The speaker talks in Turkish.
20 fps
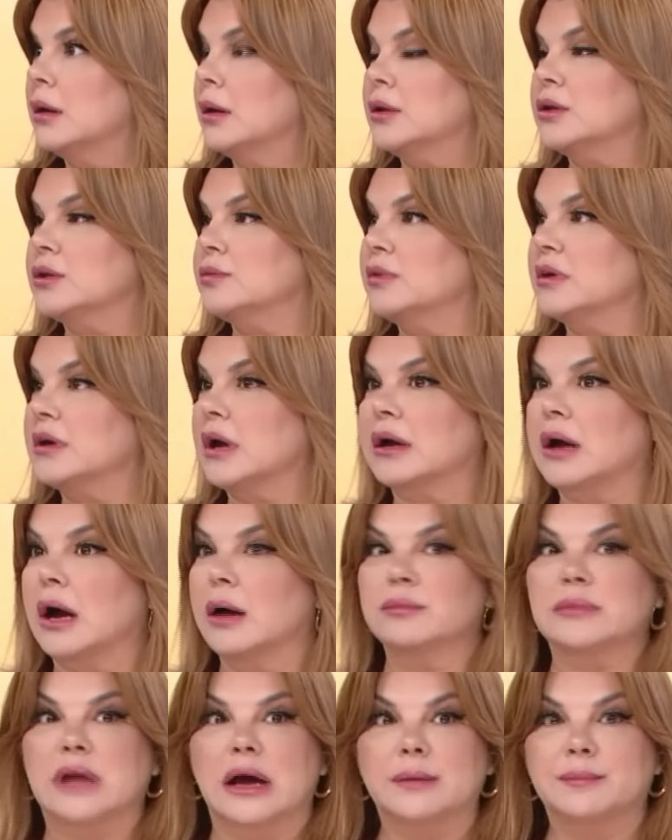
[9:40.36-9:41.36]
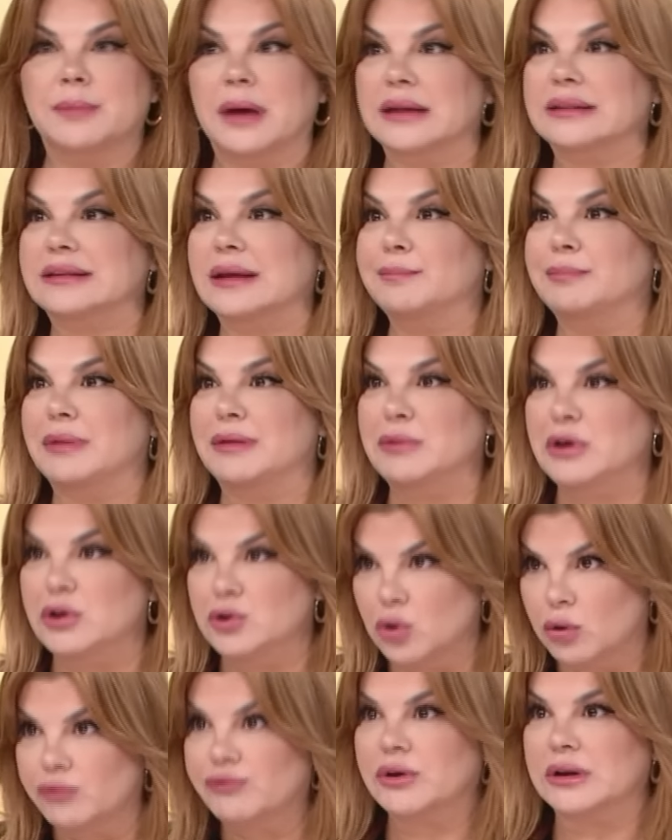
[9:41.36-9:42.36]
şimdi rakamlar bende 1
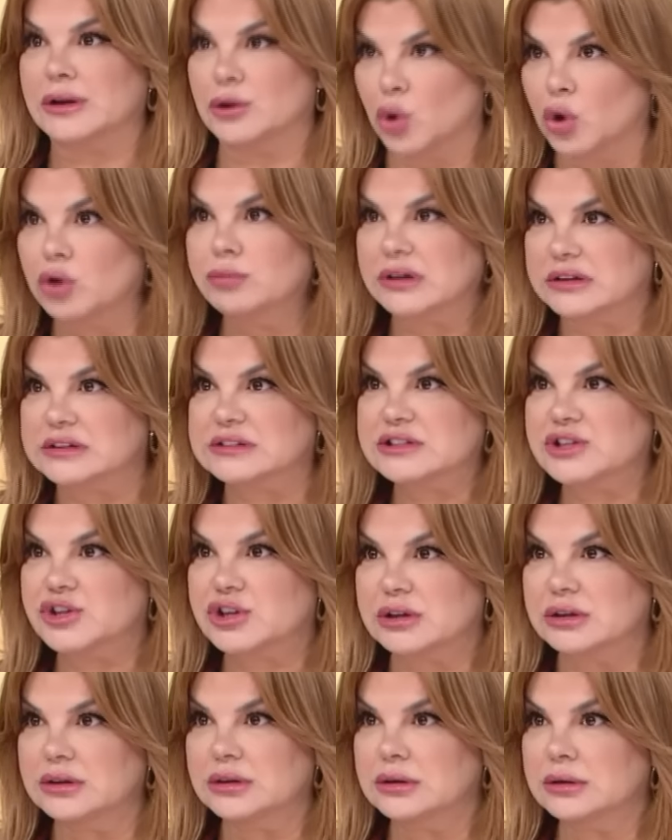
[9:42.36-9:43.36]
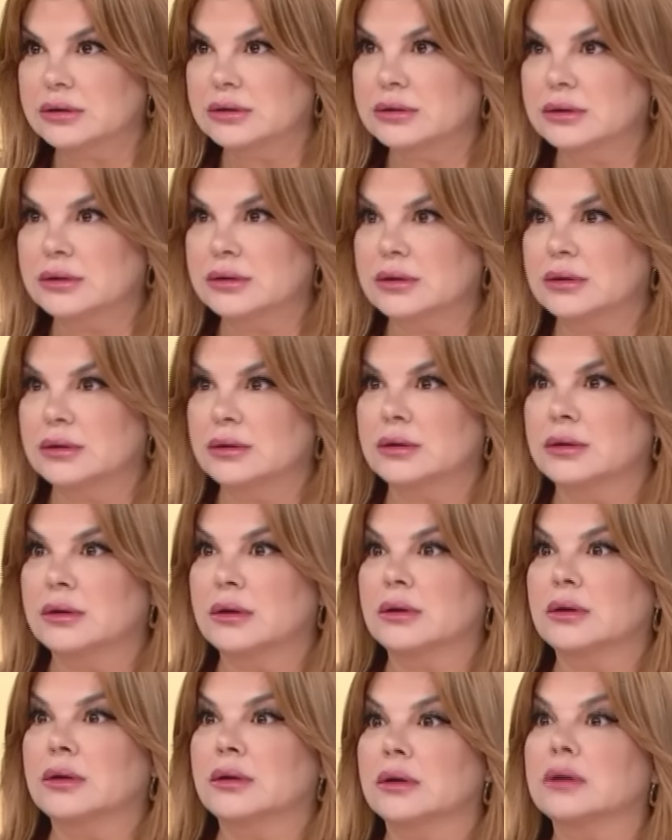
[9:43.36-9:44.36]
milyon falan olmadığı için. 1
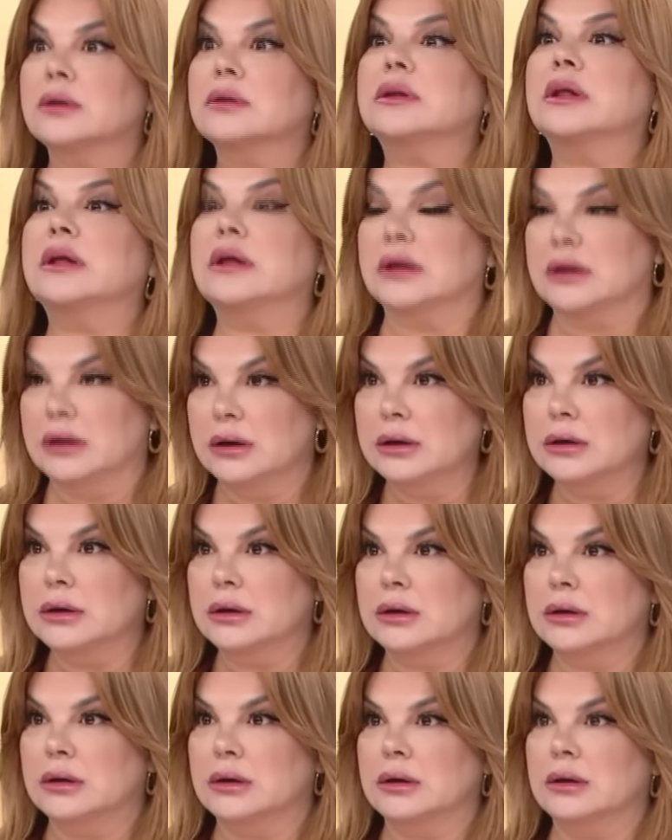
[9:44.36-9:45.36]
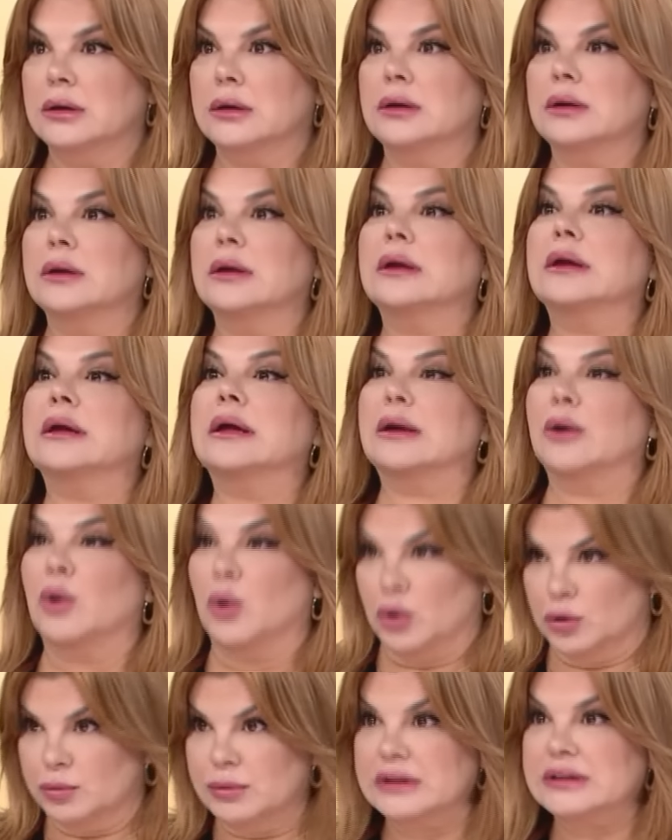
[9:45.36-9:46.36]
milyon değil. Değil.
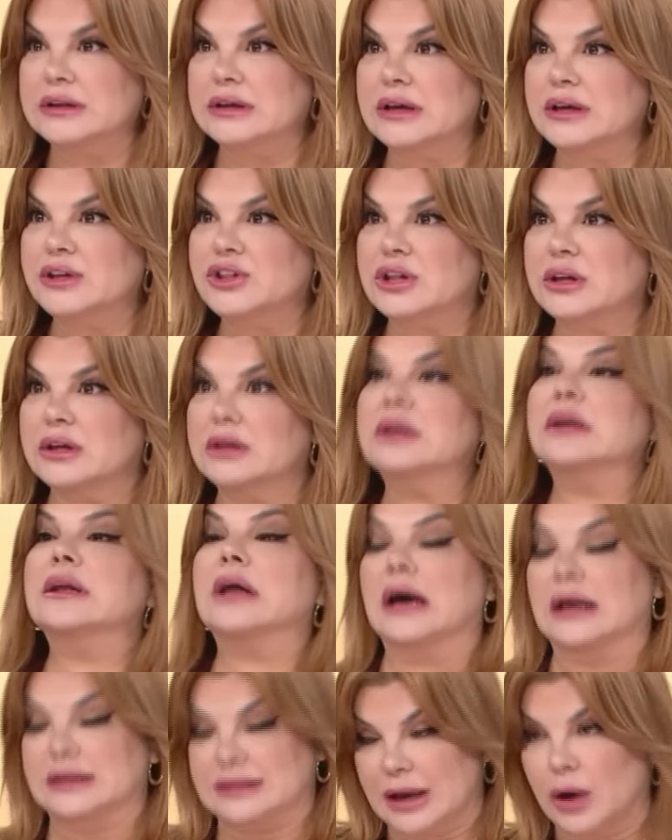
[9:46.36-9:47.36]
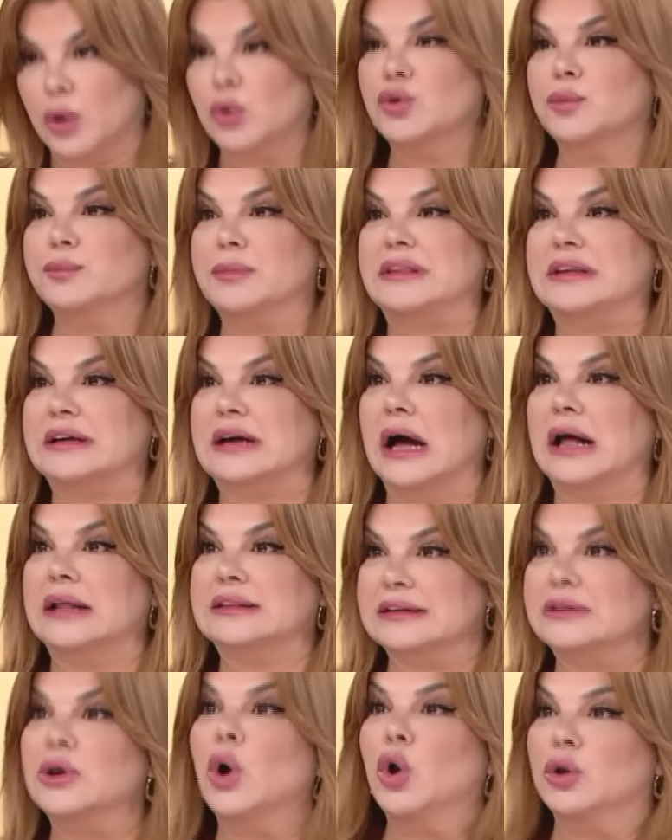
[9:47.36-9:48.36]
Olmadığı için hatta onun bir tık
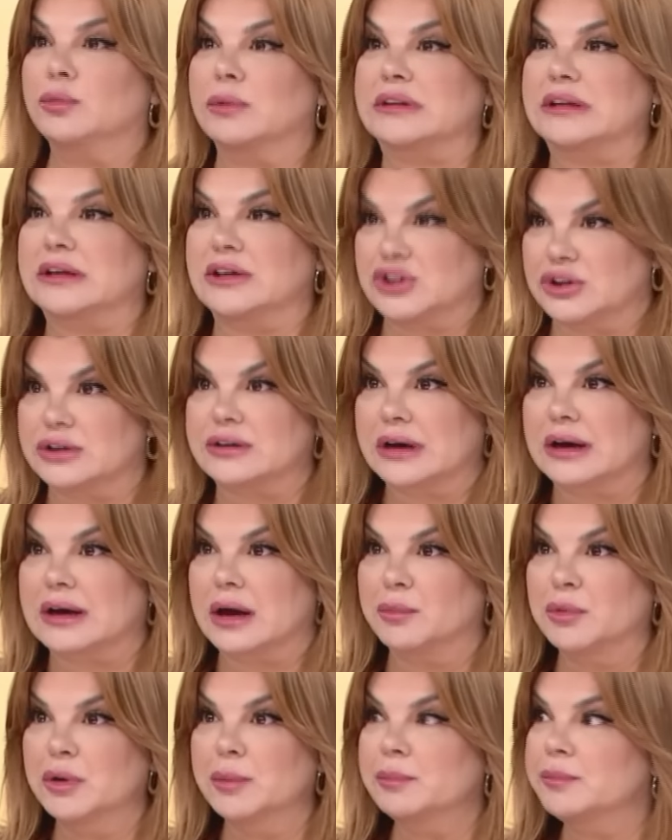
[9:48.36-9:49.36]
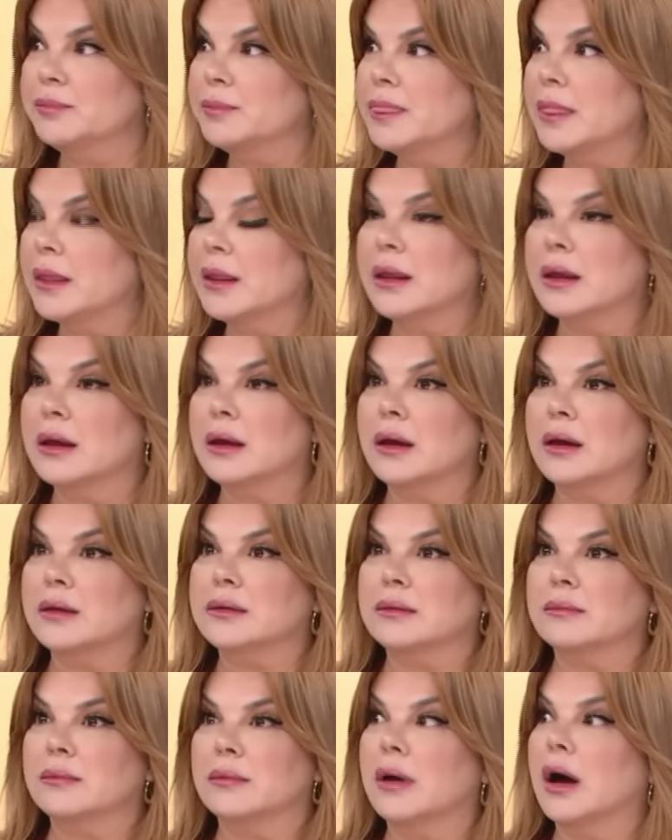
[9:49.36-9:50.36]
altı da olmadığı için rakamım.
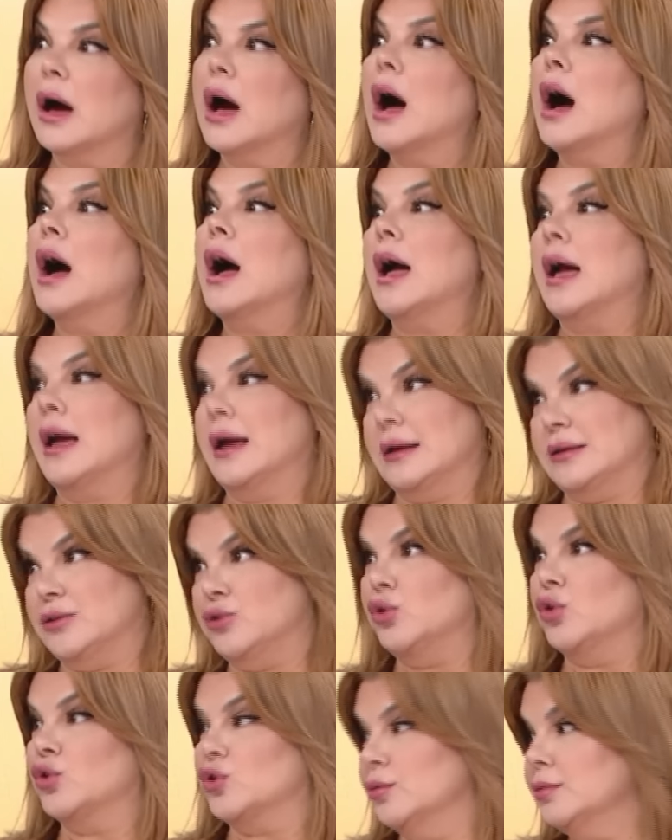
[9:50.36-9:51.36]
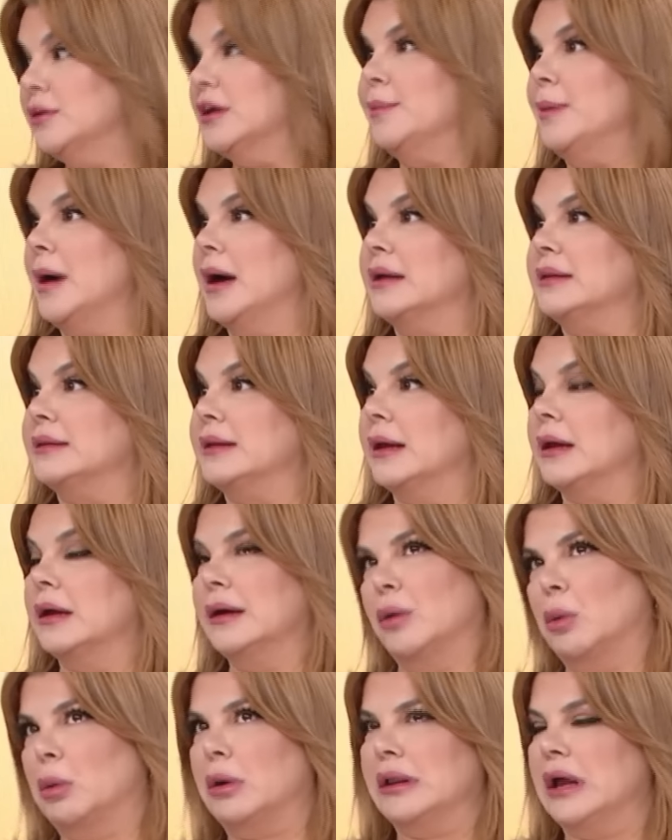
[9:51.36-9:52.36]
iki tık altı. E, diyorum ki ben de
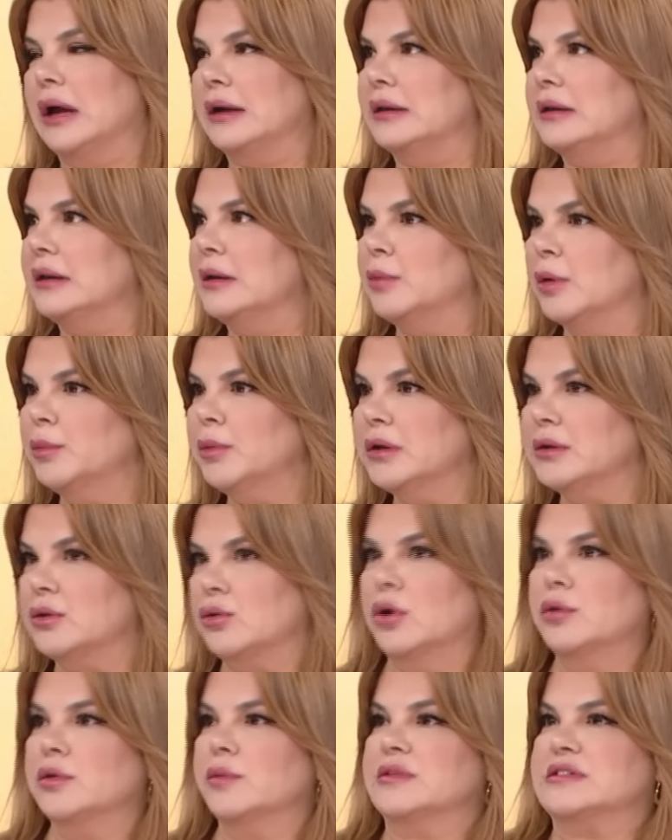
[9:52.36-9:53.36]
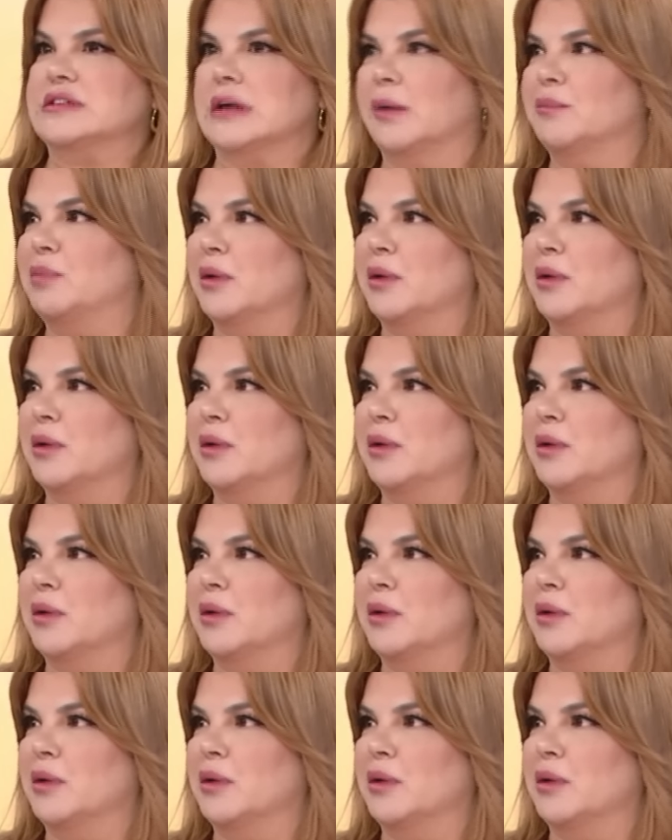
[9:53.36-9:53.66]
o kadar da diyeyim ama diyorum ki mesela